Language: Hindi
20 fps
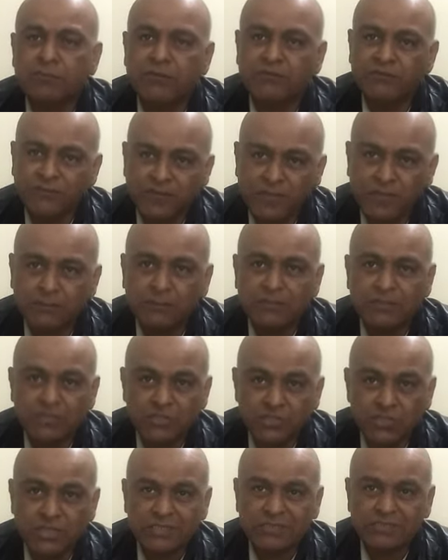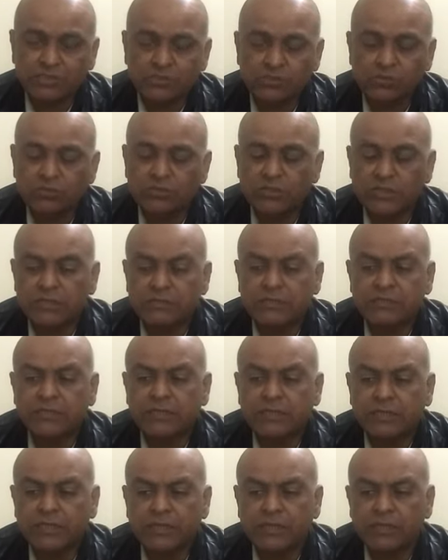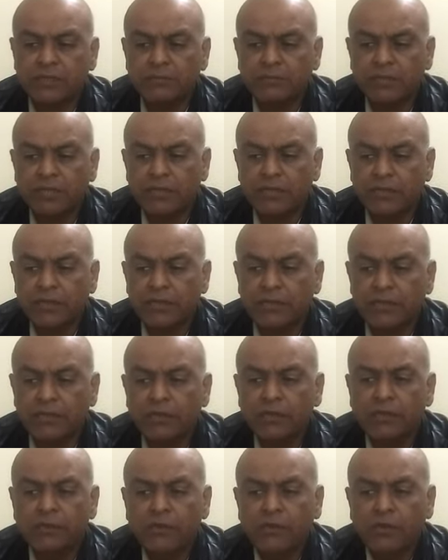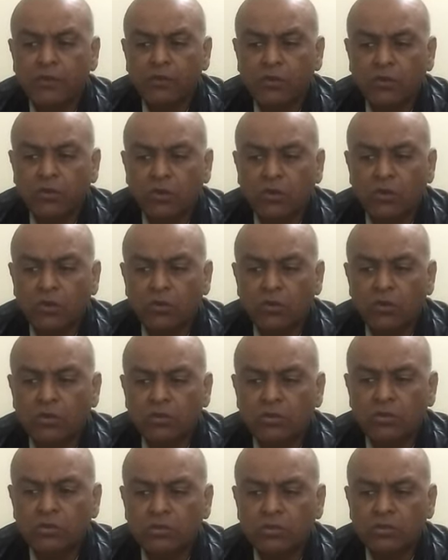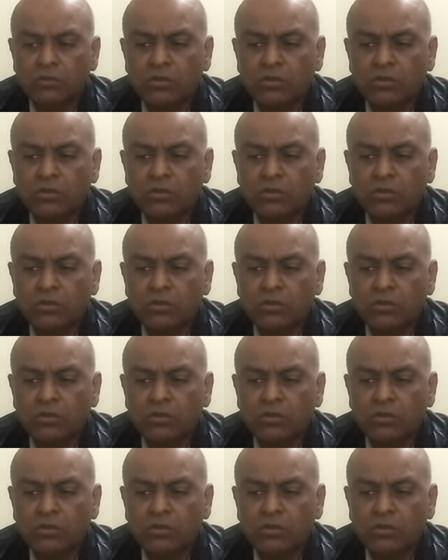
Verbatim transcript: मफाहमती सियासत को तरजीह दे रहे हैं मेरा ख्याल है और